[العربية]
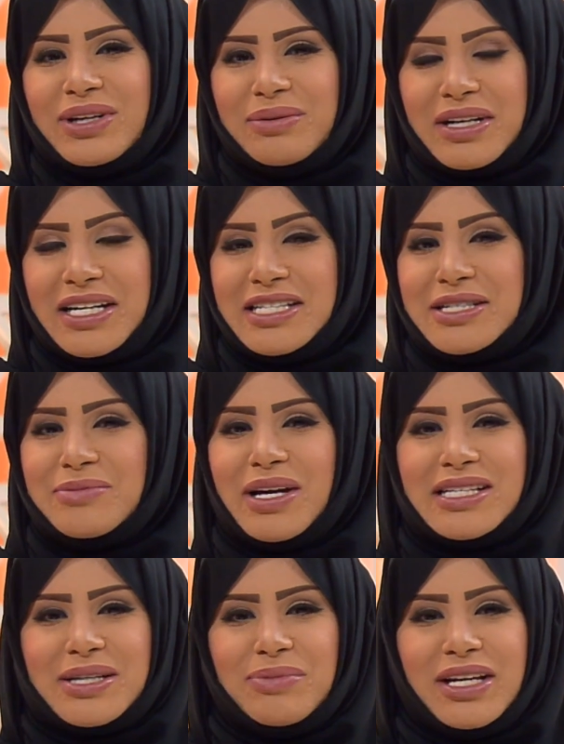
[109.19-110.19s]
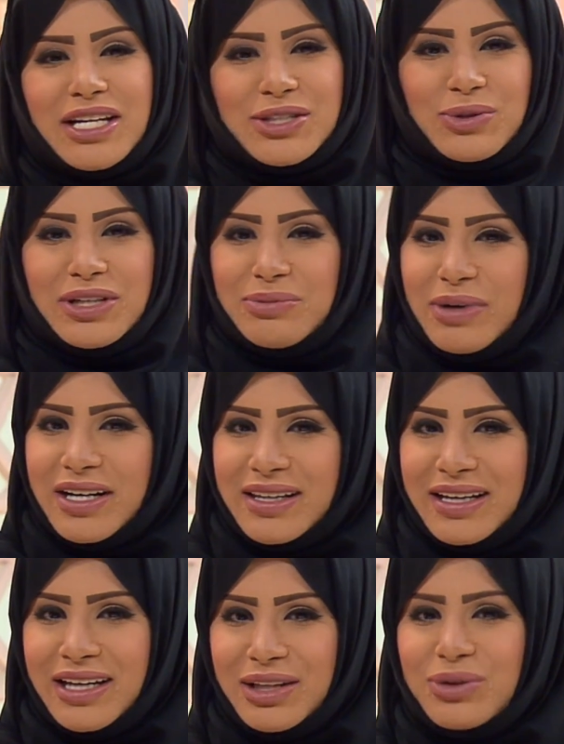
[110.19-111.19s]
المركزي مع زميلنا سعود
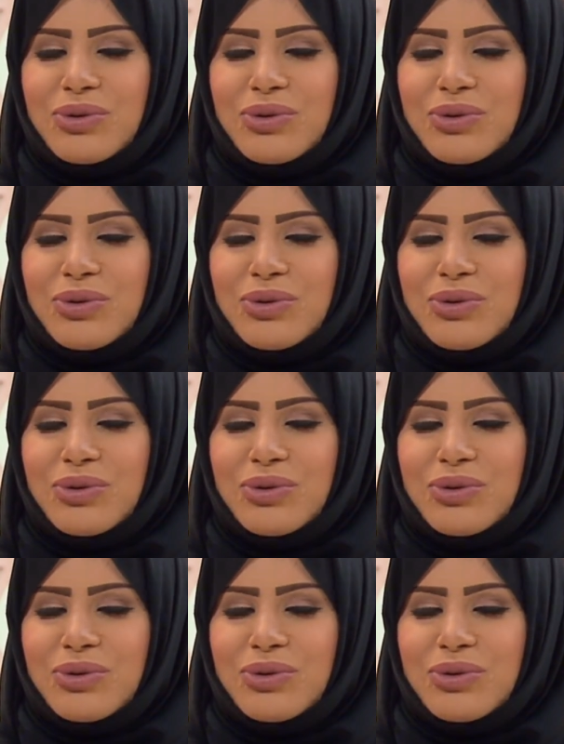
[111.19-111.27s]
المعاضيد